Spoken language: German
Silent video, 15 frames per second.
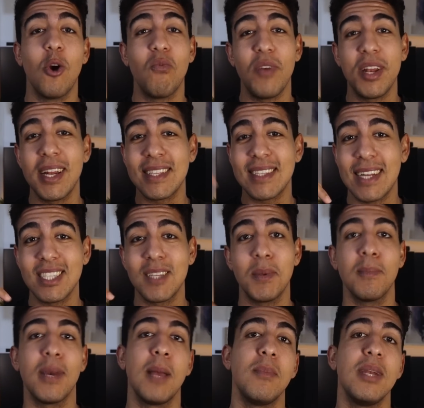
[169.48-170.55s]
und wenn ihr das Ganze
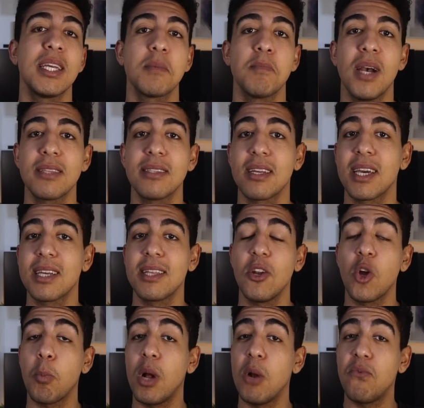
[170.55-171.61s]
mit meinem Link macht, dann kriegt ihr
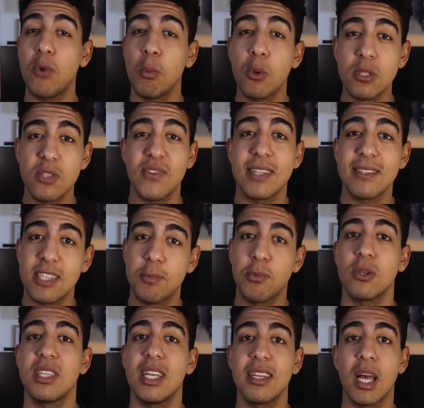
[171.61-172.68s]
nochmal
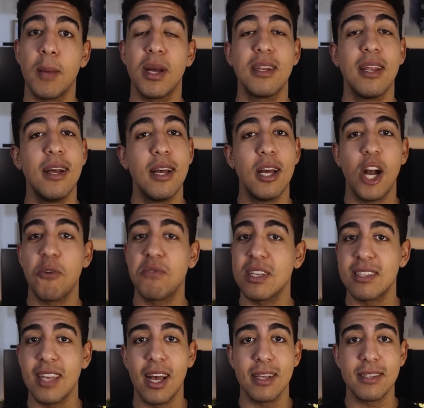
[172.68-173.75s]
25% Rabatt auf
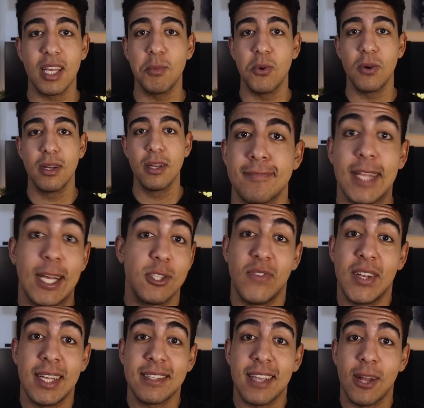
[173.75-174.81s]
das Jahresabo. Also
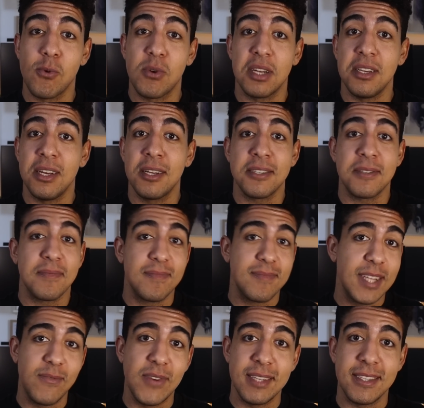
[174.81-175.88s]
wenn das kein guter Deal ist,
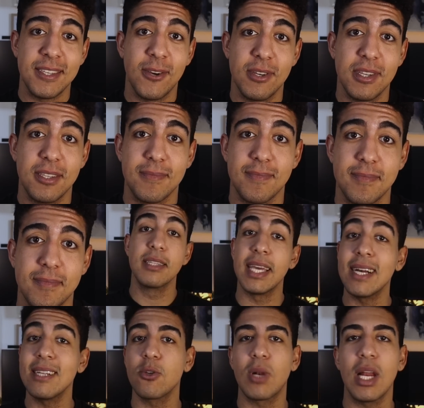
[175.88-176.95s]
dann weiß ich auch nicht.
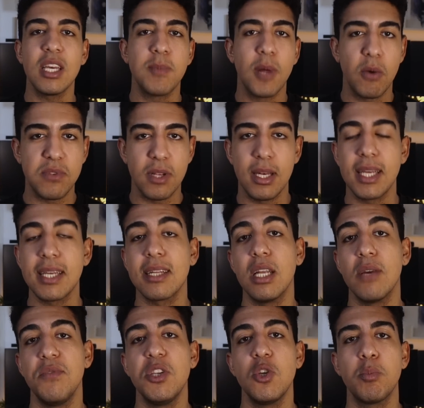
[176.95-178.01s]
Geh also gleich mal auf den Link in
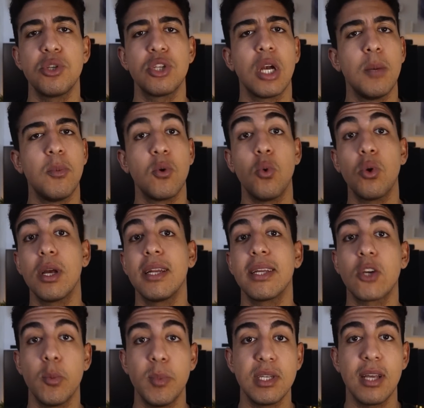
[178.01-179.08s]
der Videobeschreibung oder in
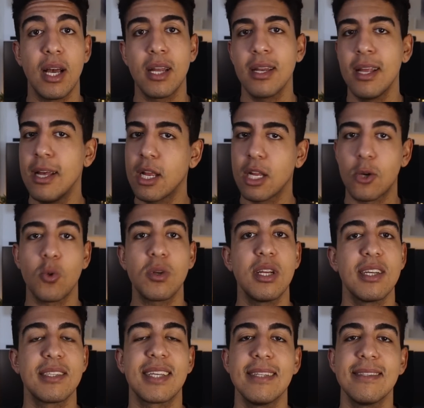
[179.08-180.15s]
den Kommentaren, guck
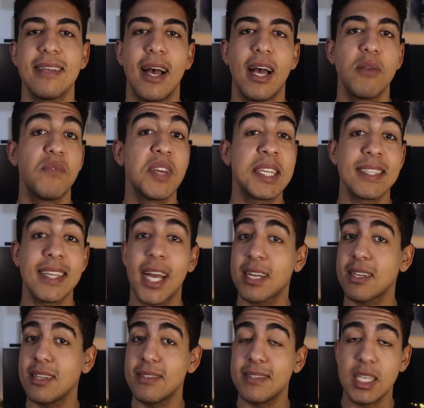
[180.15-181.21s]
dir das Ganze an, wie
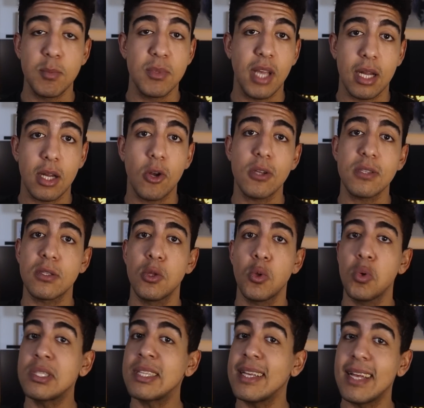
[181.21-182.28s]
gesagt, 7 Tage
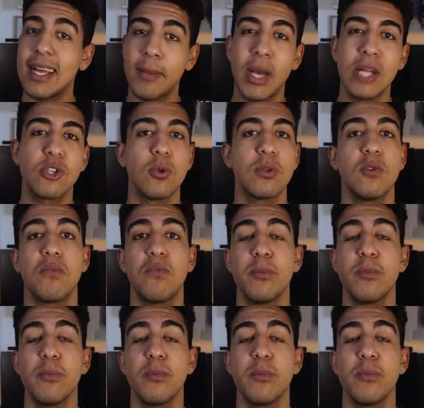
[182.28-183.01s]
kostenlos, im Anschluss noch